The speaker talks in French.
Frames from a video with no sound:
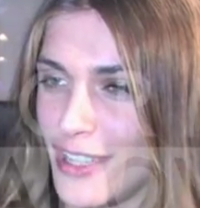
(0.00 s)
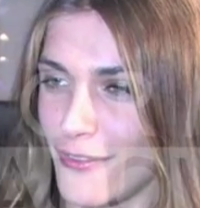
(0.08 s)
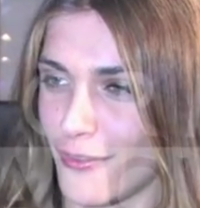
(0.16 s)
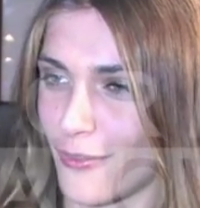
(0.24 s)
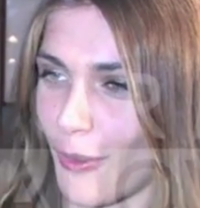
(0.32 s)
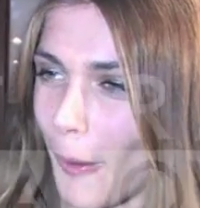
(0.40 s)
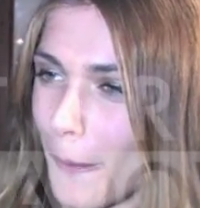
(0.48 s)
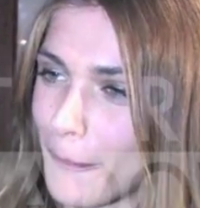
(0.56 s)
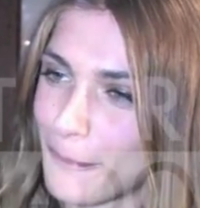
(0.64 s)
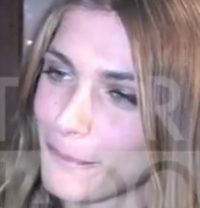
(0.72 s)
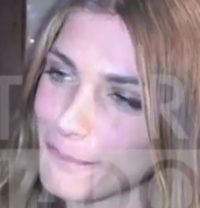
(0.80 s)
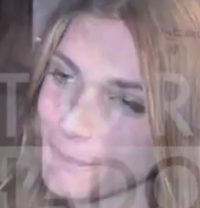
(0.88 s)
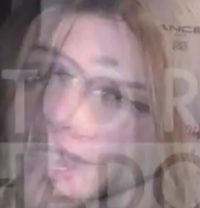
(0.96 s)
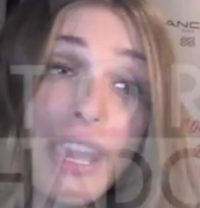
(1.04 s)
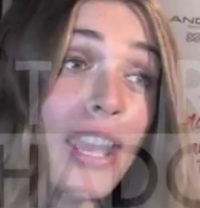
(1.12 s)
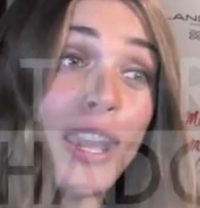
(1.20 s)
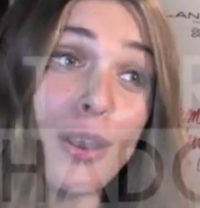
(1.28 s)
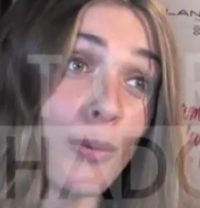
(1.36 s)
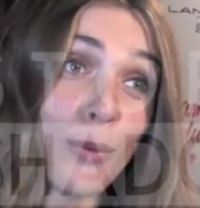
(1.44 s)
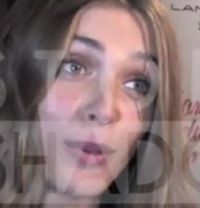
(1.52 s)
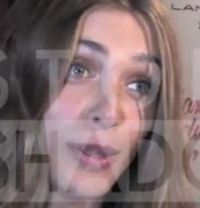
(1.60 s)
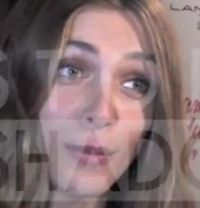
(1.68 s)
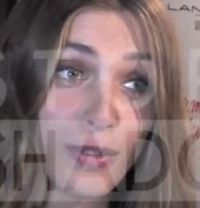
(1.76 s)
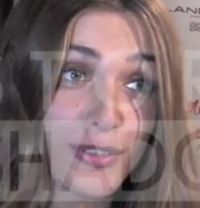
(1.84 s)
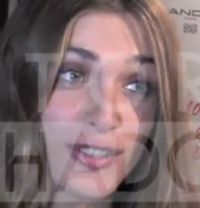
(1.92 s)
vive.
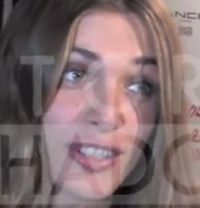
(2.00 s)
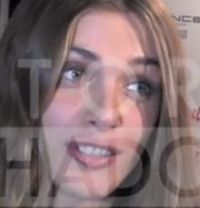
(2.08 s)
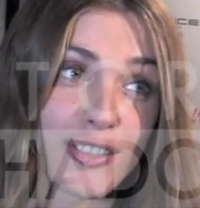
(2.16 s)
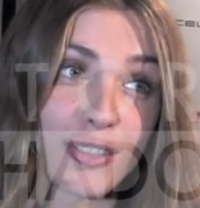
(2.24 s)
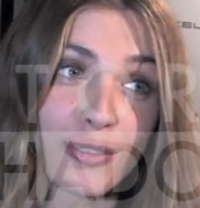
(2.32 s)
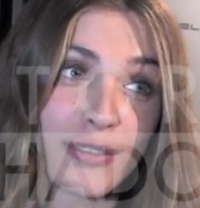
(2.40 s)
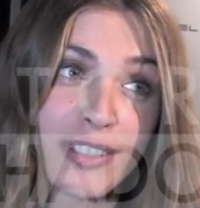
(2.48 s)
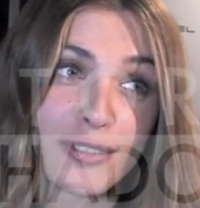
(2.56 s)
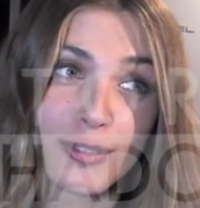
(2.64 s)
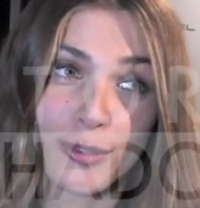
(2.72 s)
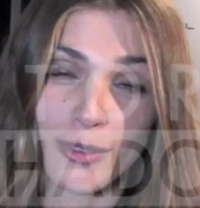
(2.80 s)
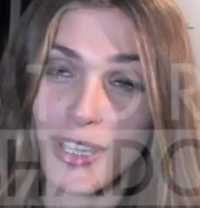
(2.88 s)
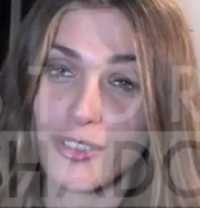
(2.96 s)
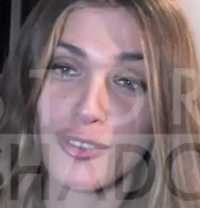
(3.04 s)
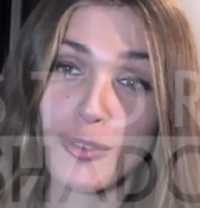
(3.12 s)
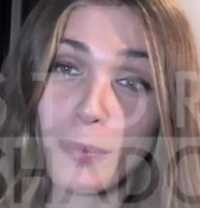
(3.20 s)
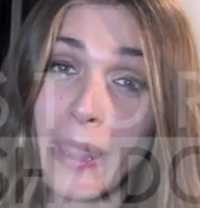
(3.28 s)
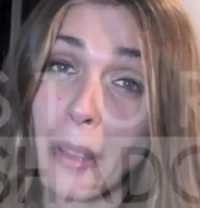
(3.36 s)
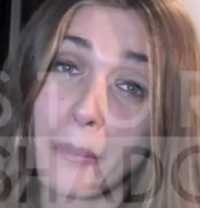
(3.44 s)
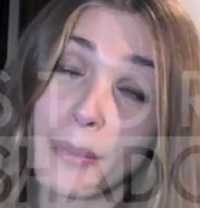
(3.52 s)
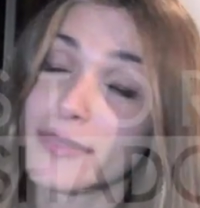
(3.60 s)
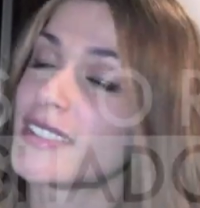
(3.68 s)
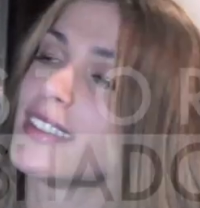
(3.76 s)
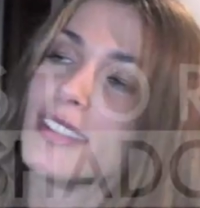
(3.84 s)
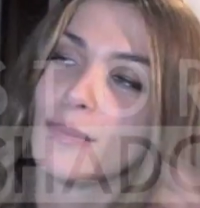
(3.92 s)
Oui, moi j'ai trouvé ce tournage super, même
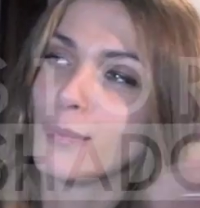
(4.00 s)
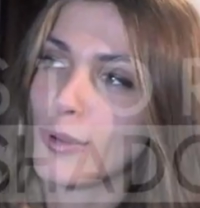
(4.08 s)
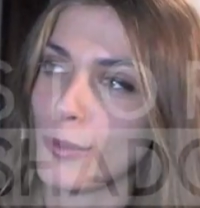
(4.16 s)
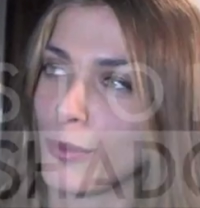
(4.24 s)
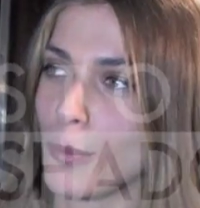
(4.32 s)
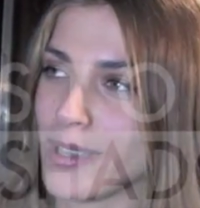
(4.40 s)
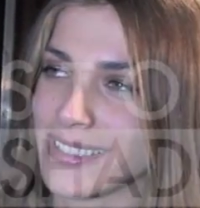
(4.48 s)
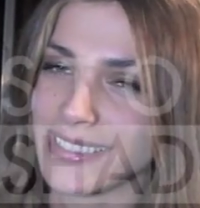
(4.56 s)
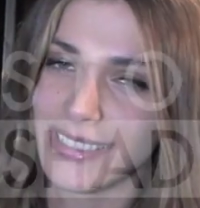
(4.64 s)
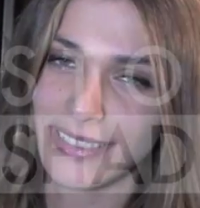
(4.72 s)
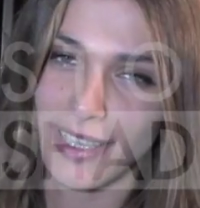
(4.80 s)
si, bon, pour moi c'était